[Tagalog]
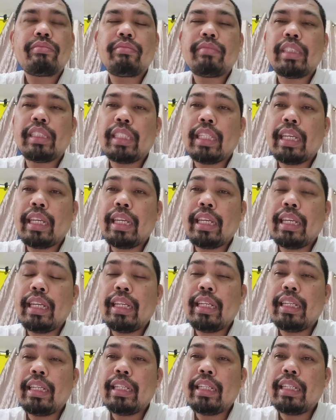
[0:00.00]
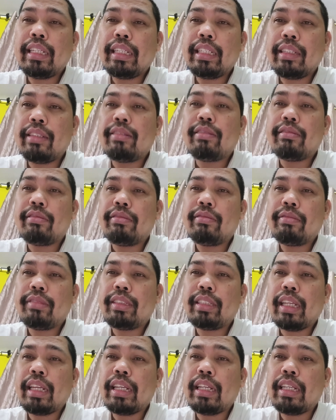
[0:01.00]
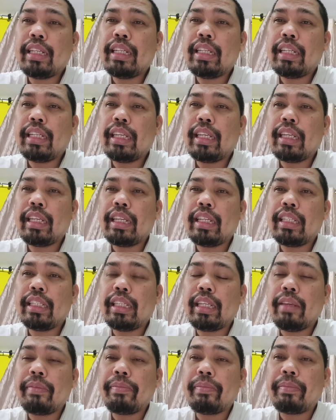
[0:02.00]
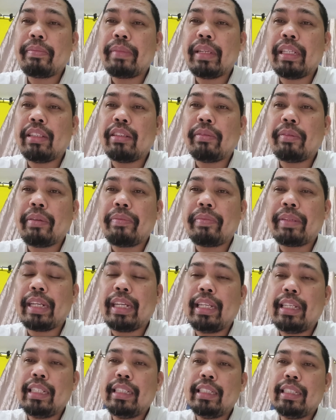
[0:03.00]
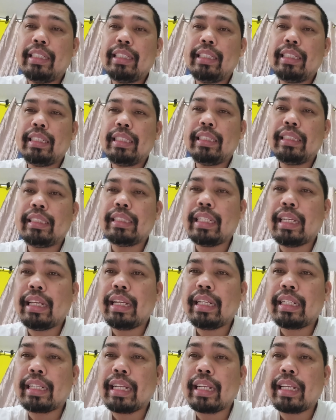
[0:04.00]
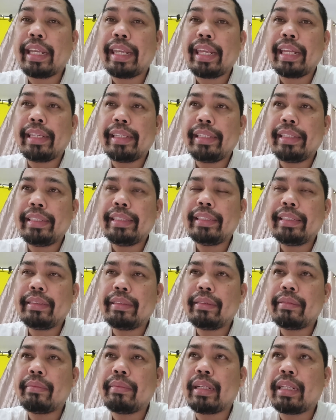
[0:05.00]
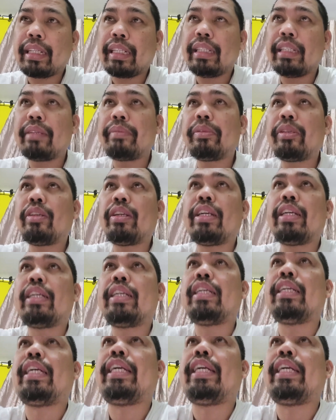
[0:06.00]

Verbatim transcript: Basta, yun, sa F month of April sa Cagayan maging Galbi ano,